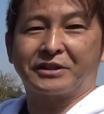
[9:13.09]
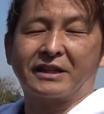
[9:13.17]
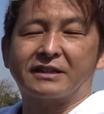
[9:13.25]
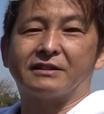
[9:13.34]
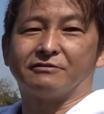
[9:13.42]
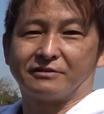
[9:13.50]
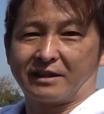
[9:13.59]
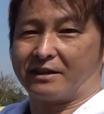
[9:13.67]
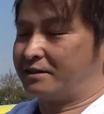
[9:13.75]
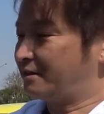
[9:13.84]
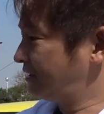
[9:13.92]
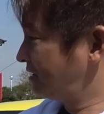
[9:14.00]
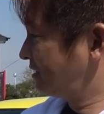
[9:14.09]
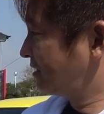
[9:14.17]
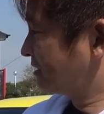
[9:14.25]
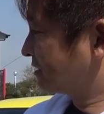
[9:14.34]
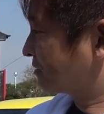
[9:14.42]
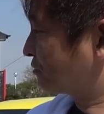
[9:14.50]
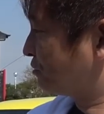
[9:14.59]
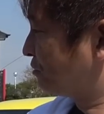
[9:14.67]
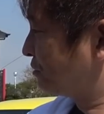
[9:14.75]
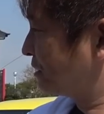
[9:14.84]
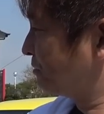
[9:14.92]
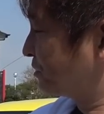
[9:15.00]
となってるんで、うん、
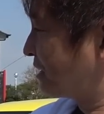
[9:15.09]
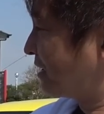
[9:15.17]
これも